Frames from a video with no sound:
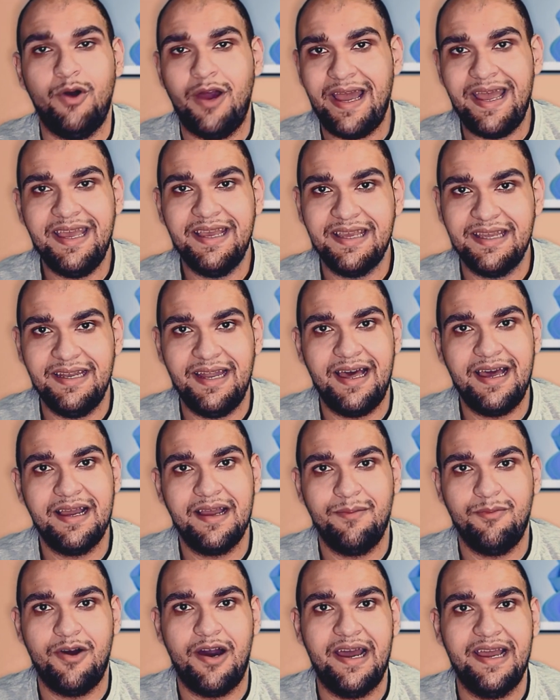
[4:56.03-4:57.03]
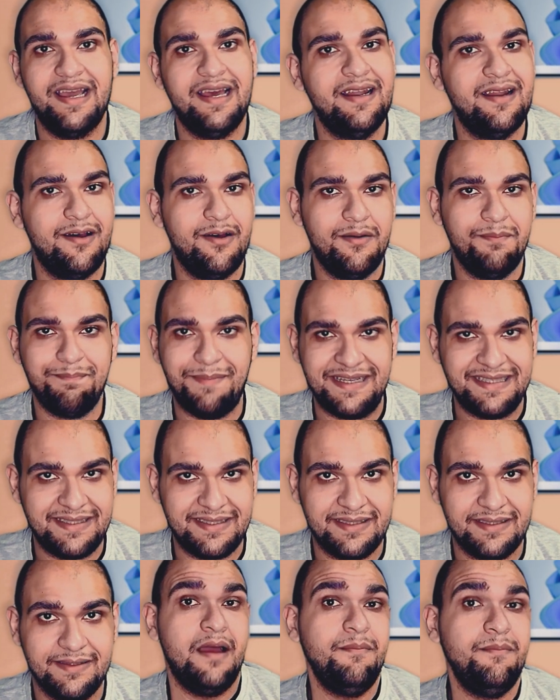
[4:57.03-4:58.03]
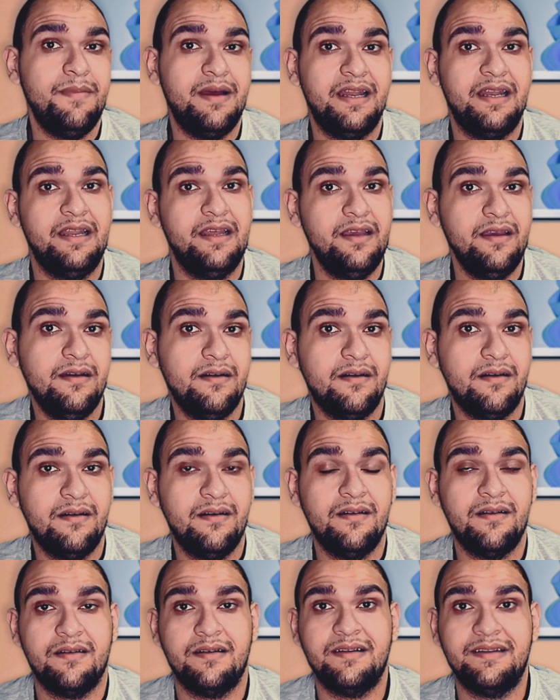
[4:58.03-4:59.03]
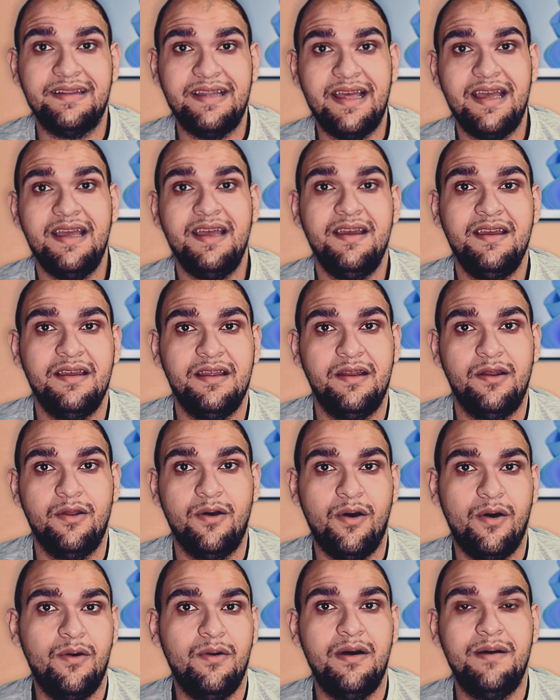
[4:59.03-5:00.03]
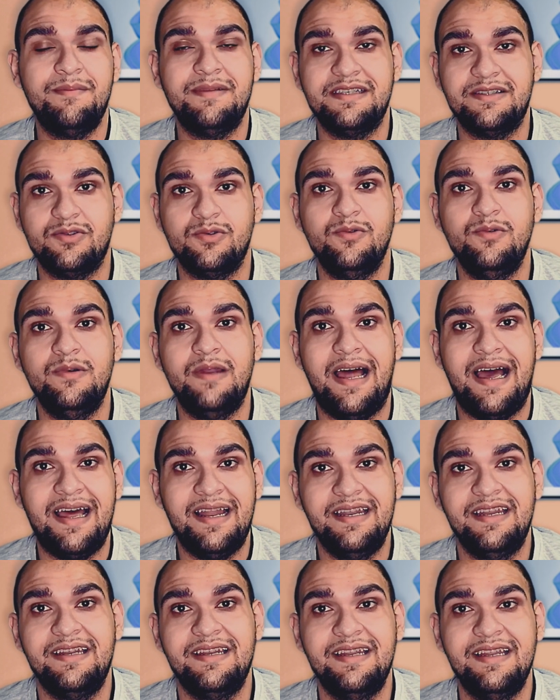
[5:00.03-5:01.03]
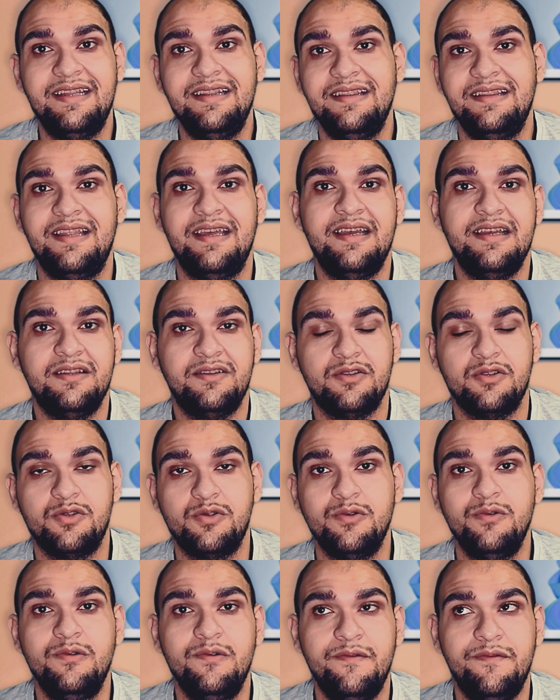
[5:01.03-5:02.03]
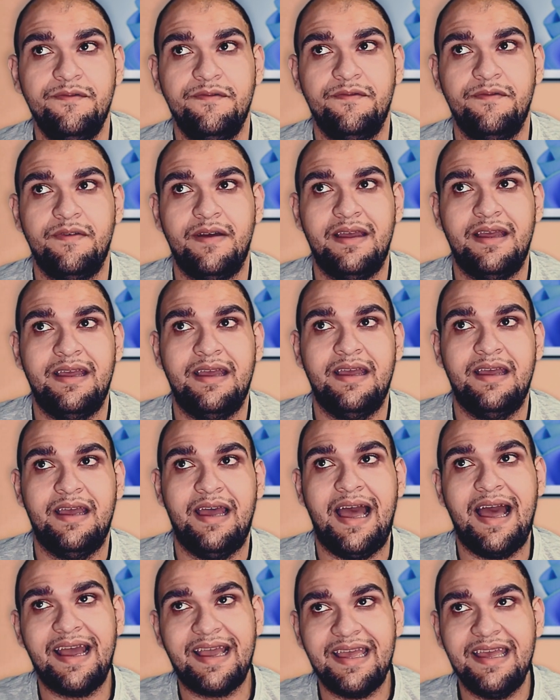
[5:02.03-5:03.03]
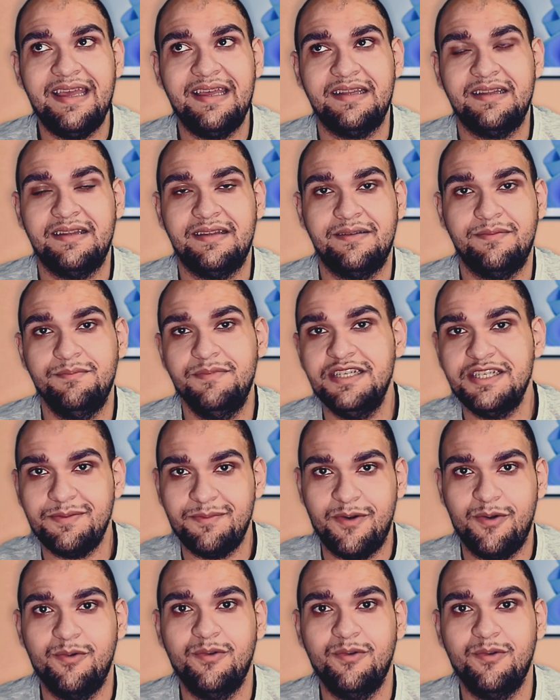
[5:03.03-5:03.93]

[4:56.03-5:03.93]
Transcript: محاكي لحاجه معينه بس اما الاي ار ده اللي هو مسؤول عن ان انت تشوف آه، حاجات مش